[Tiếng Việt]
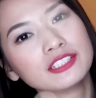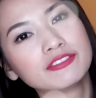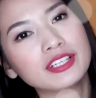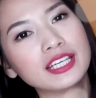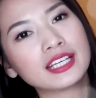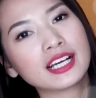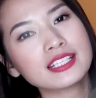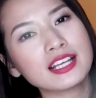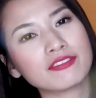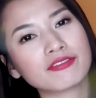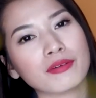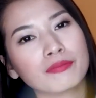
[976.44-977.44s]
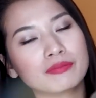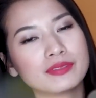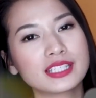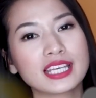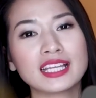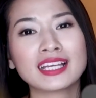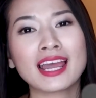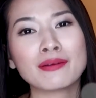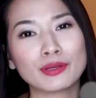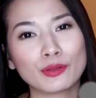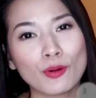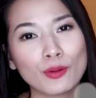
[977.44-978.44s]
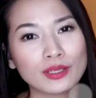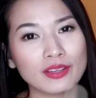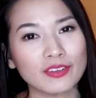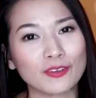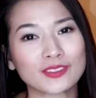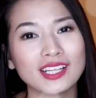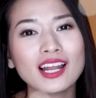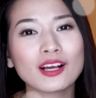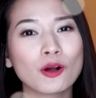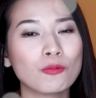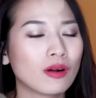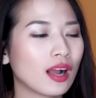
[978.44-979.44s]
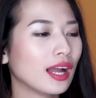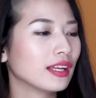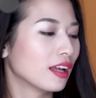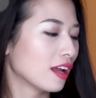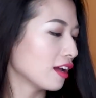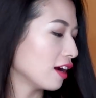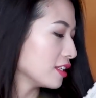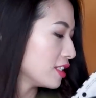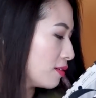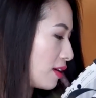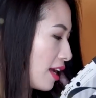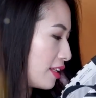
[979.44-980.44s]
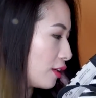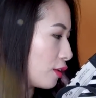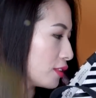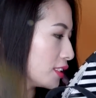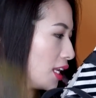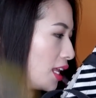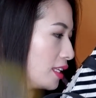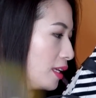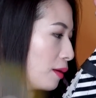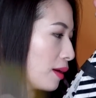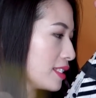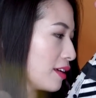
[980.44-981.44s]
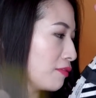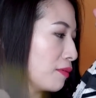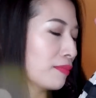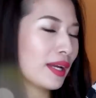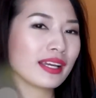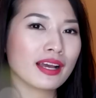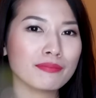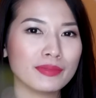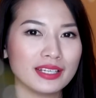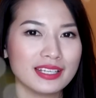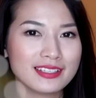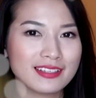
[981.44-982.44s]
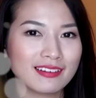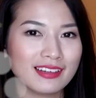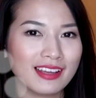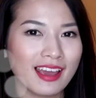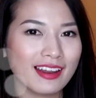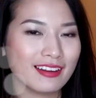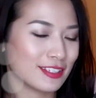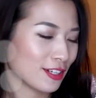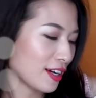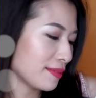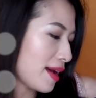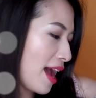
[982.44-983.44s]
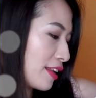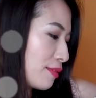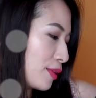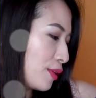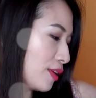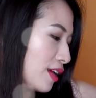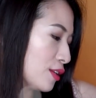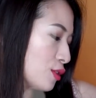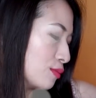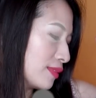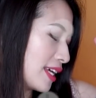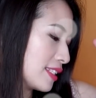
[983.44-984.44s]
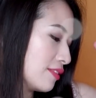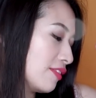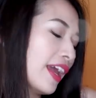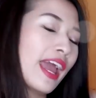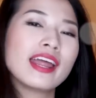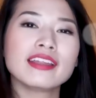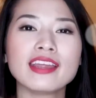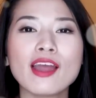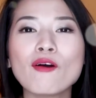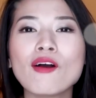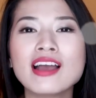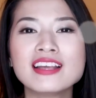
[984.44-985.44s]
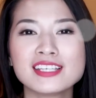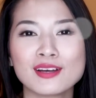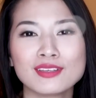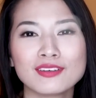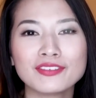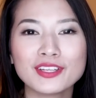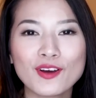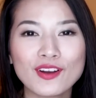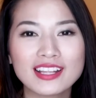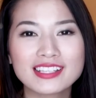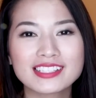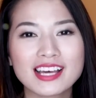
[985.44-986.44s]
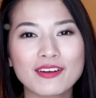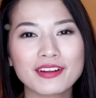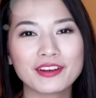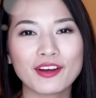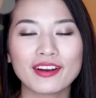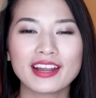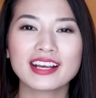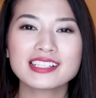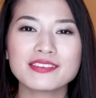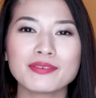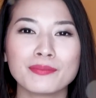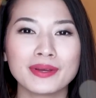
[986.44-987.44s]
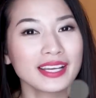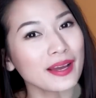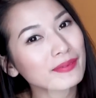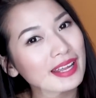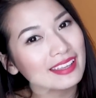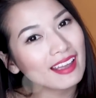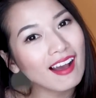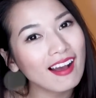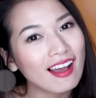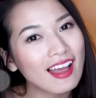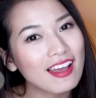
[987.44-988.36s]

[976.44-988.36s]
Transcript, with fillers: vì các sản phẩm skincare mà thôi tại vì nó rất là cồng kềnh ở trong này thì còn rất là nhiều các sản phẩm makeup mà ly chưa đi hết để cho các bạn nhưng mà tuy nhiên chúng ta sẽ phải hẹn nhau trong những video lần sau để nói đến các sản phẩm makeup này nhé